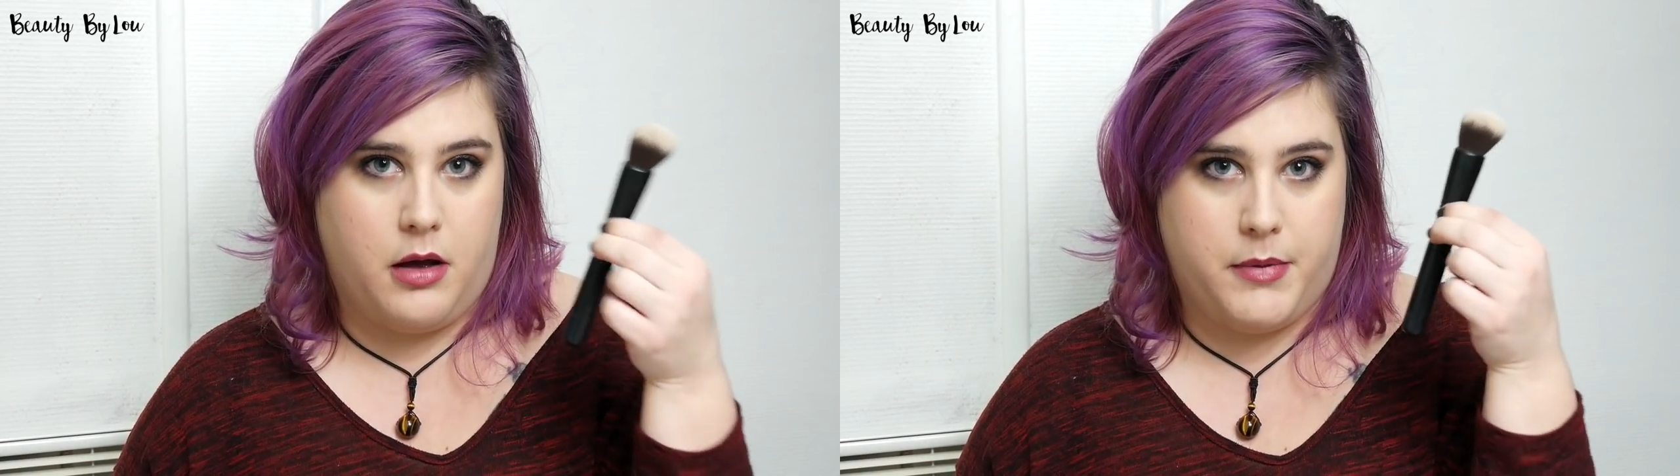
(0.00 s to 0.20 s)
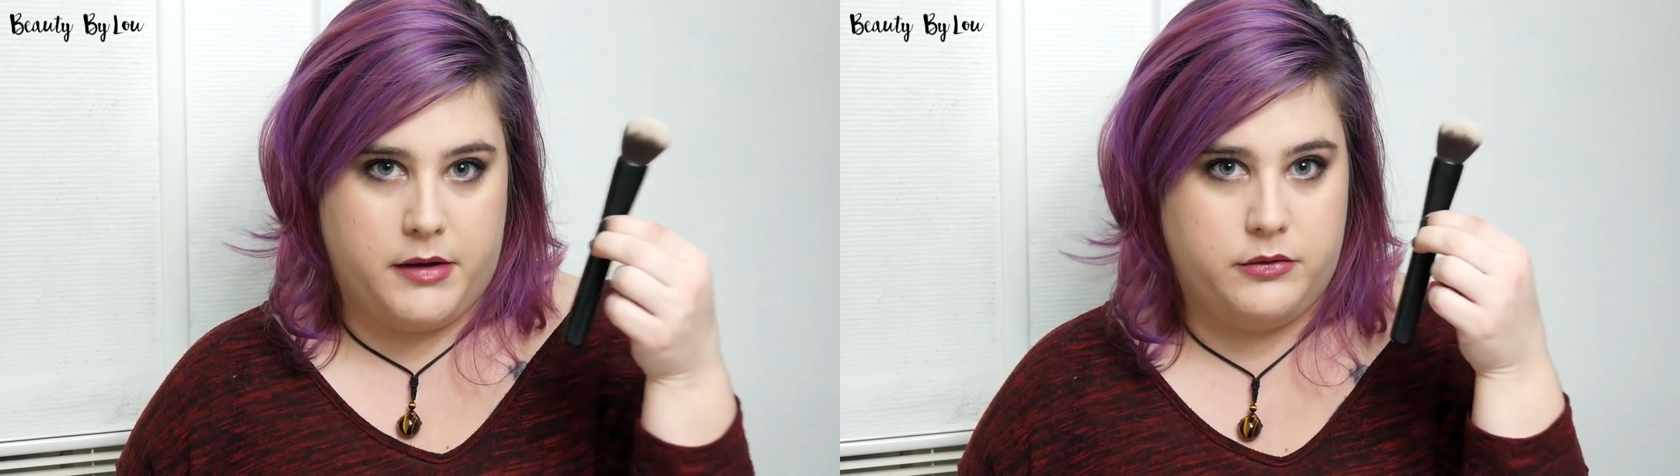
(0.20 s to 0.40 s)

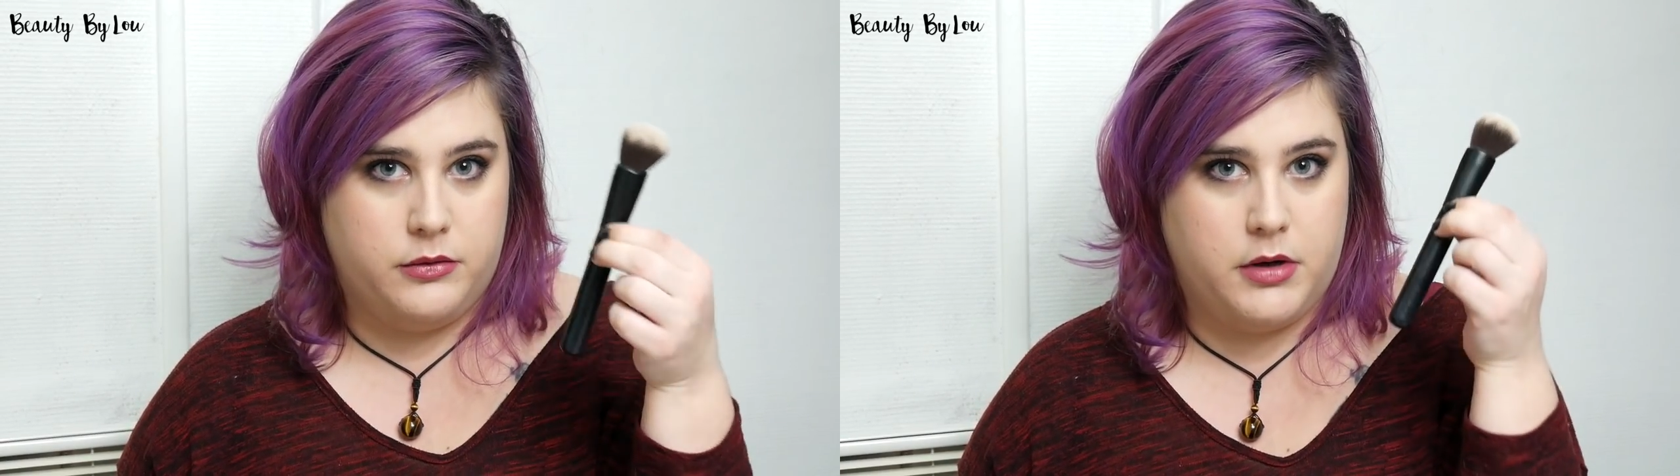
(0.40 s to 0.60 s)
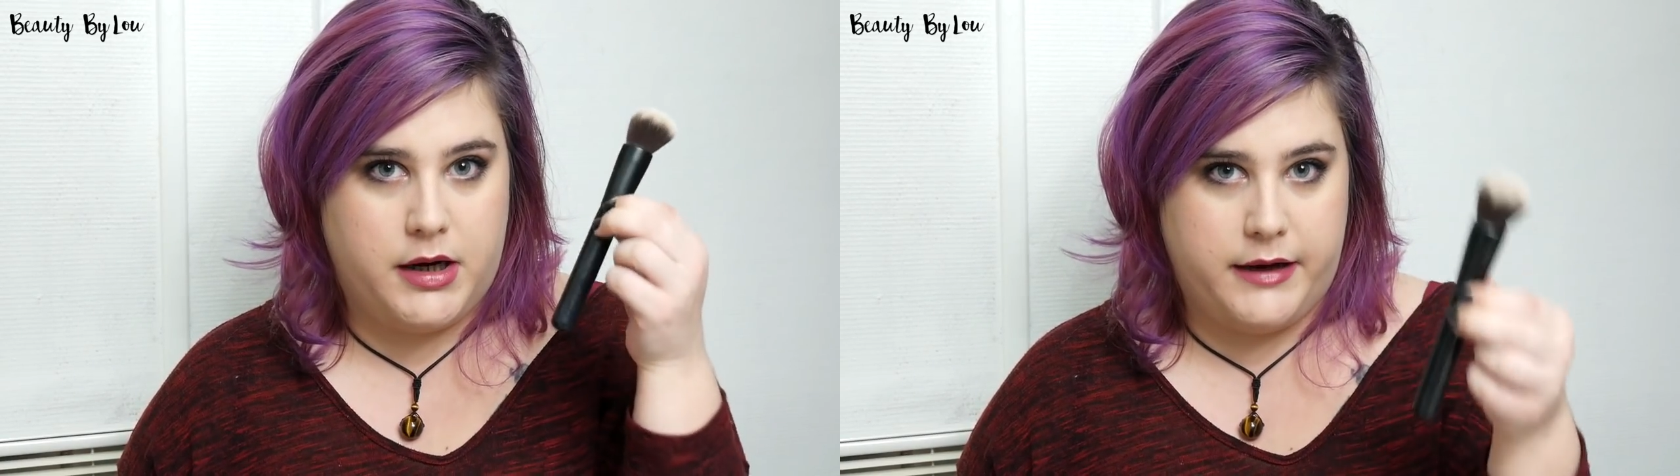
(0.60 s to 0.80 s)
un
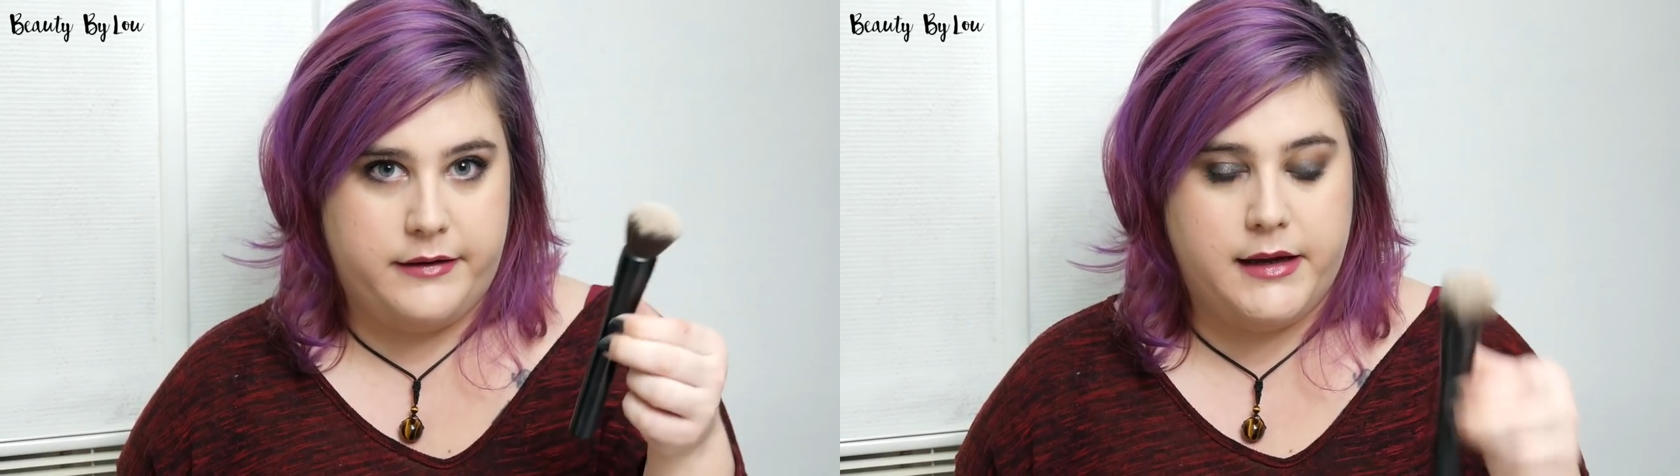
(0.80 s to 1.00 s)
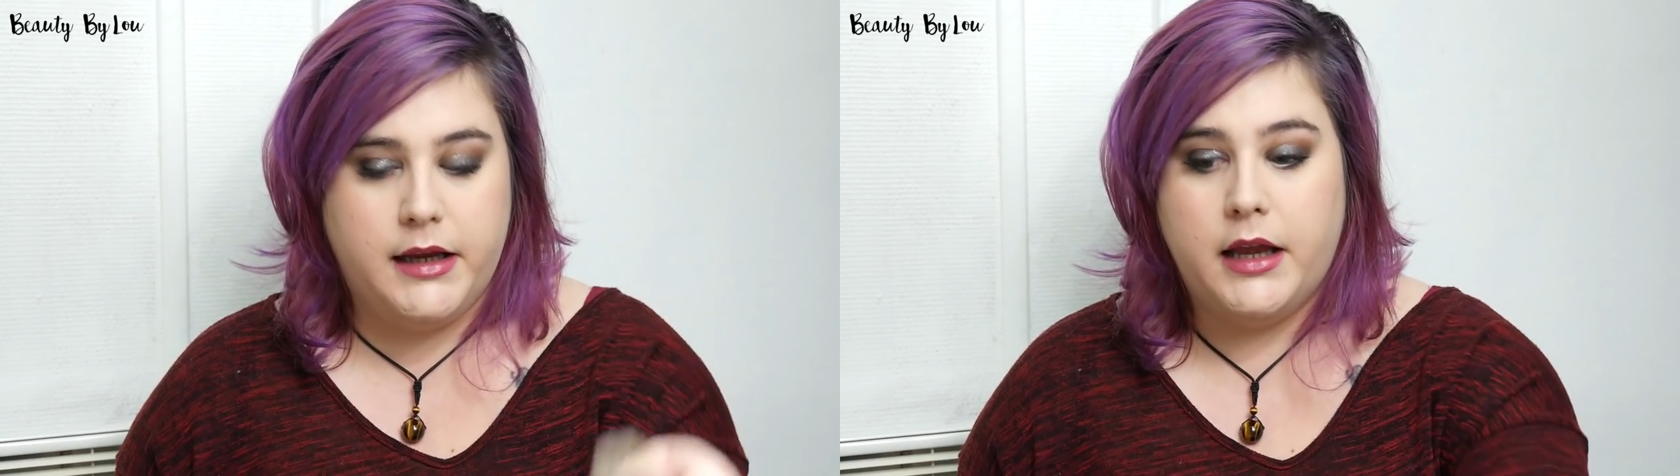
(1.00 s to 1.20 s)
pinceau
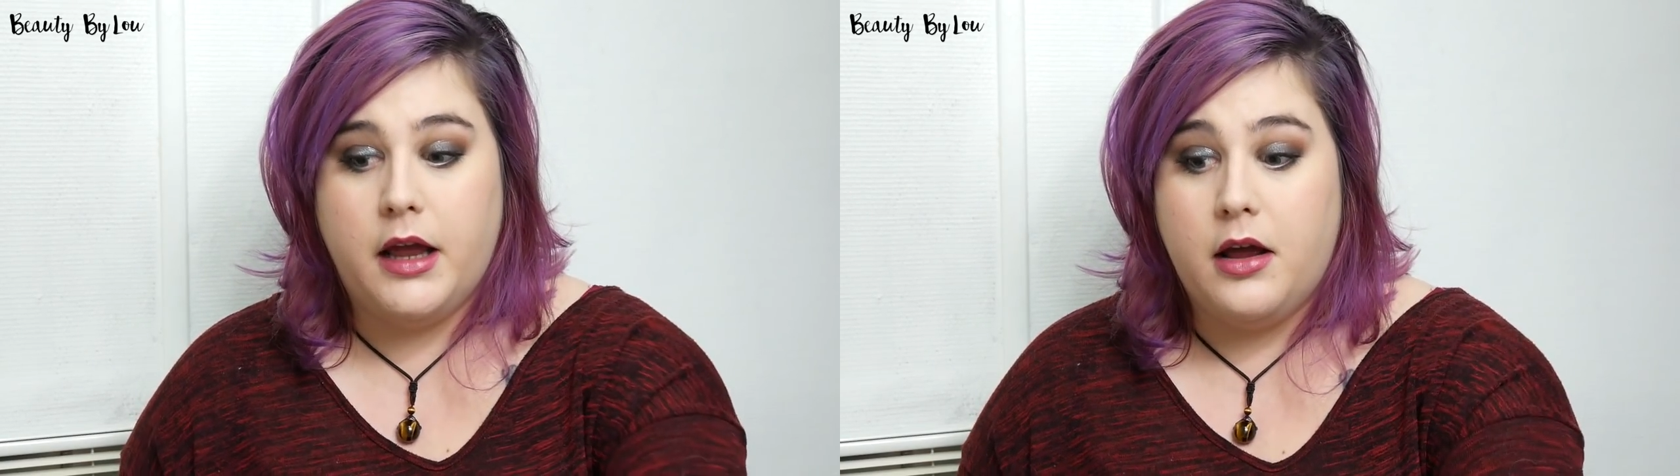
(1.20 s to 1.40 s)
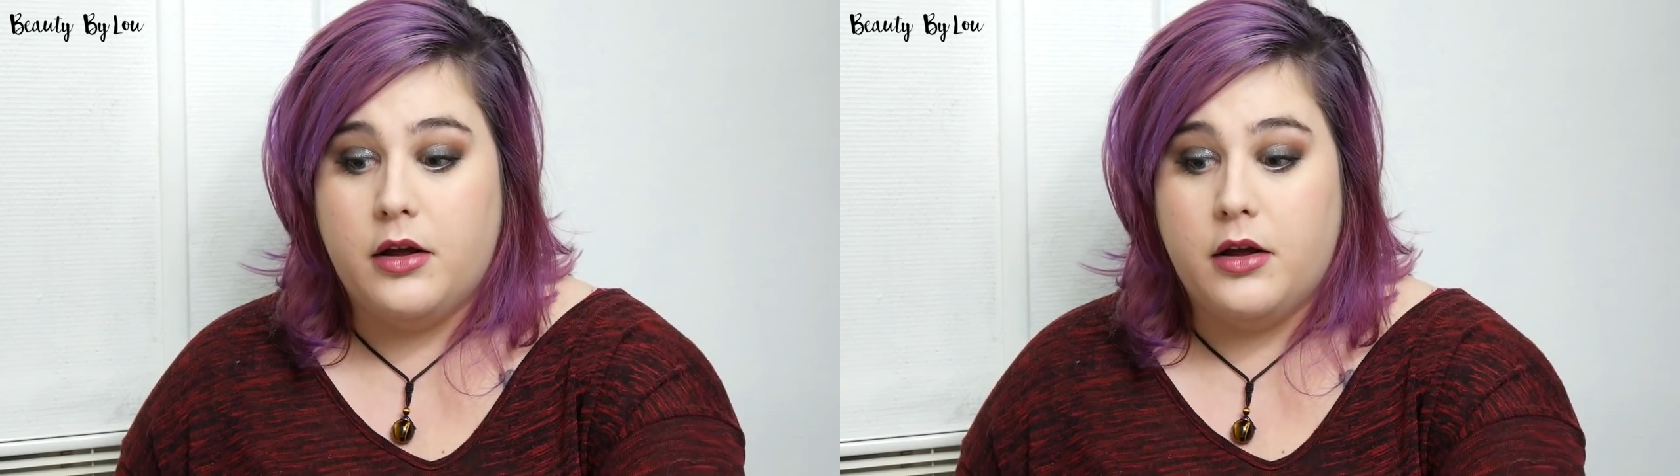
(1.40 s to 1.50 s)
classique.